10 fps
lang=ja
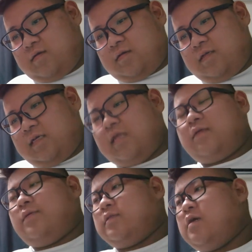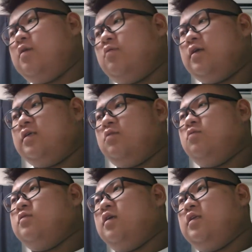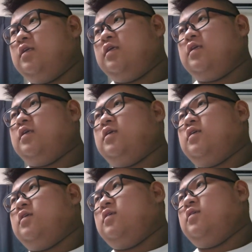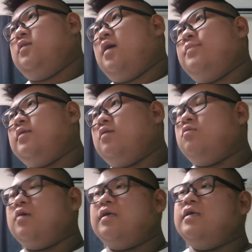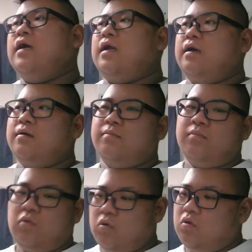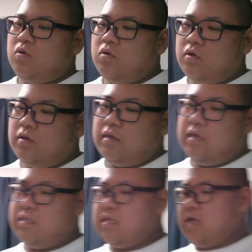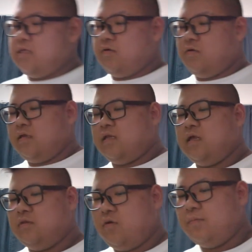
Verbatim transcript: 切れてますから俺は基本的に。やめた方がいいから、もう変なアニオリ入れんの。